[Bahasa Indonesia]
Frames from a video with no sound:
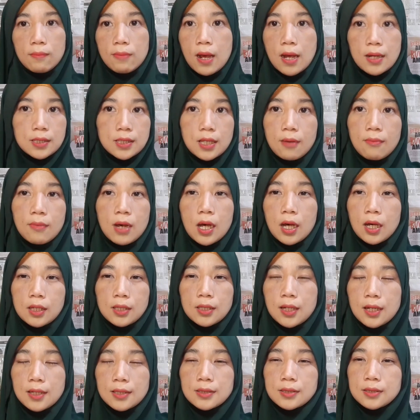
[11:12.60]
Luar biasa
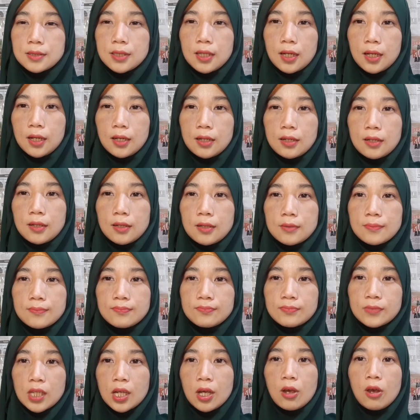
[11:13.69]
banget guys ya.
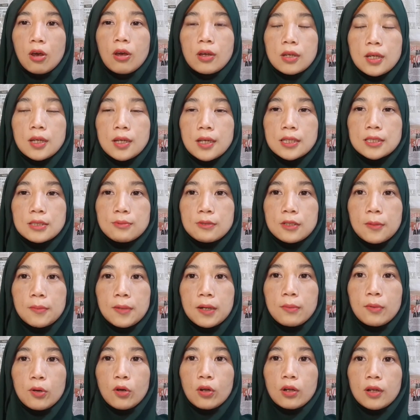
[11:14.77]
Oke okay guys,
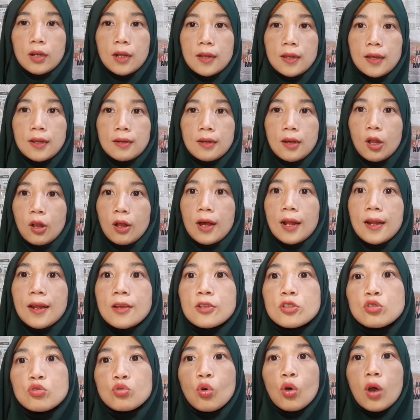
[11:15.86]
bagaimana menurut kalian? Kalau
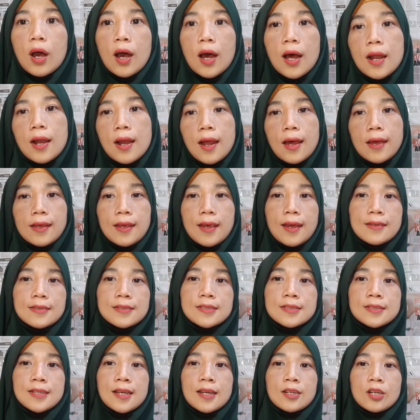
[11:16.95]
kalian suka like
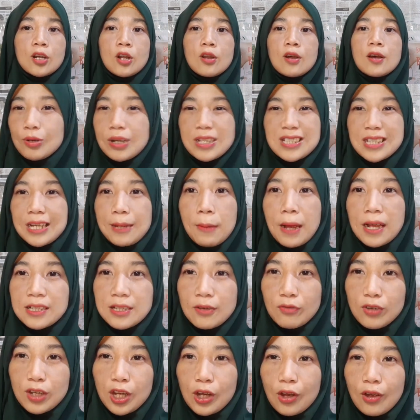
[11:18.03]
and share, nggak suka udah skip
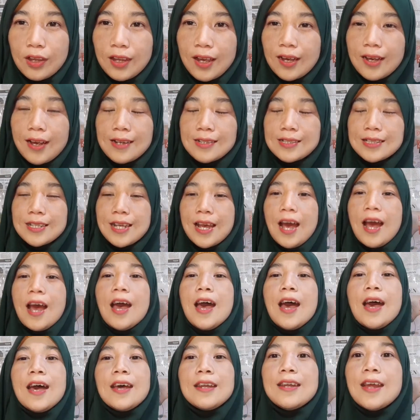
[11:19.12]
aja videonya guys
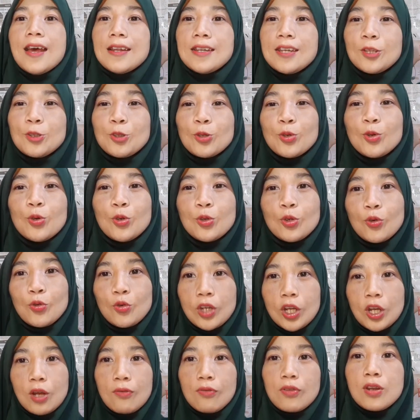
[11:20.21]
ya. Dan ditunggu
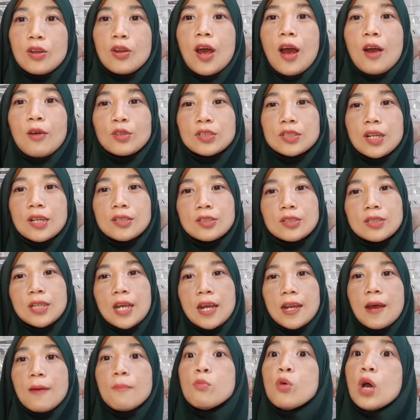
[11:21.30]
untuk video-video aku
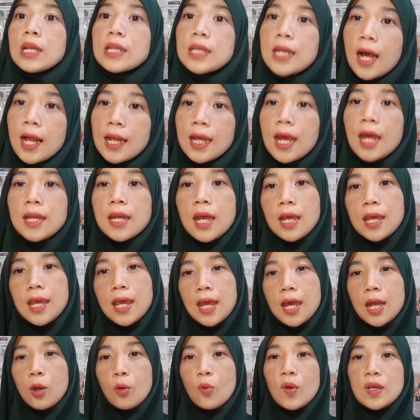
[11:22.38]
selanjutnya. Dan buat kalian yang
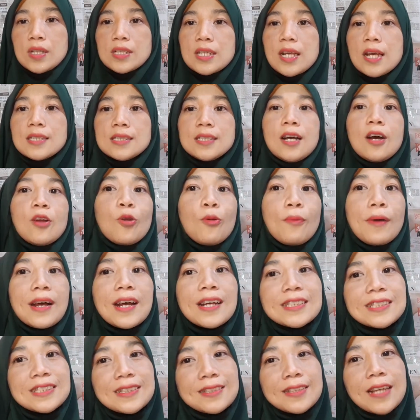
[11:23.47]
ingin request guys, jangan
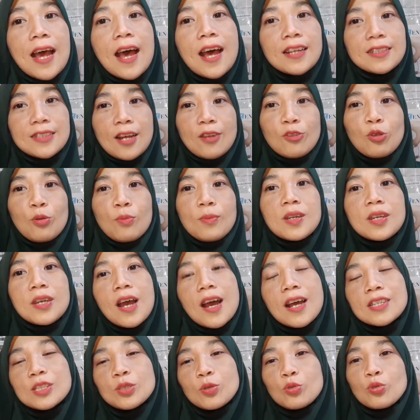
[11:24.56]
lupa guys
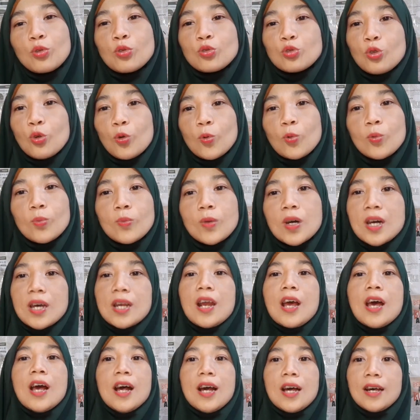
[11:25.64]
cantumin guys untuk
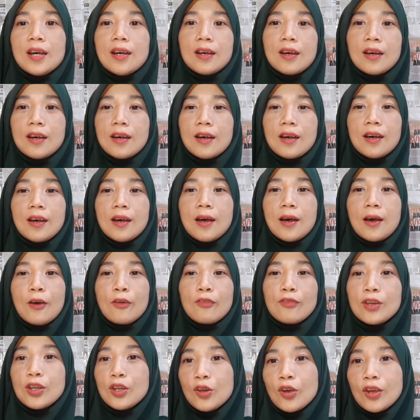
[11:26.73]
sumber
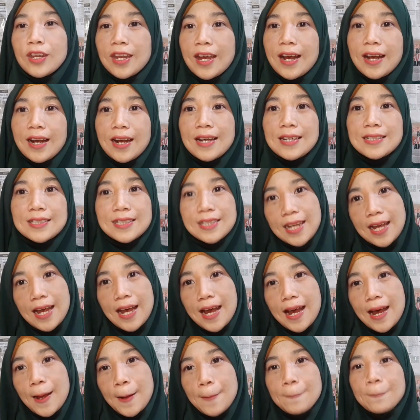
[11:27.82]
uh, videonya guys
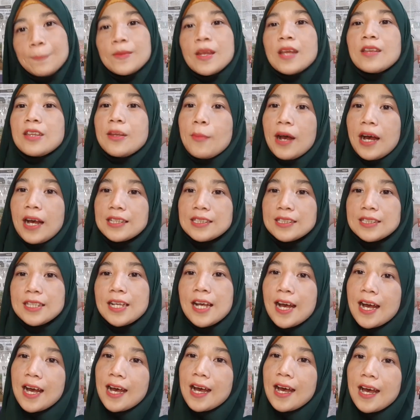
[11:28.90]
ya. Terima
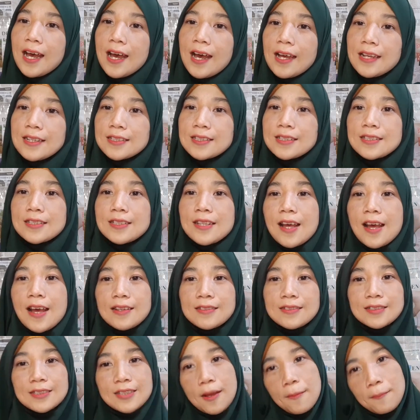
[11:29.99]
kasih guys
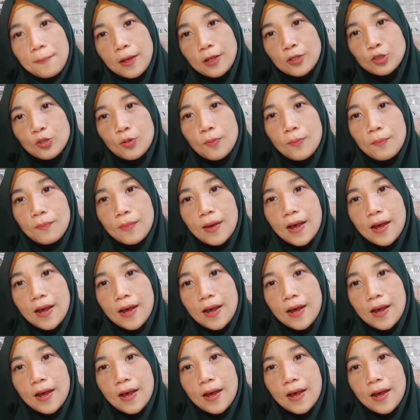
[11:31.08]
dan sampai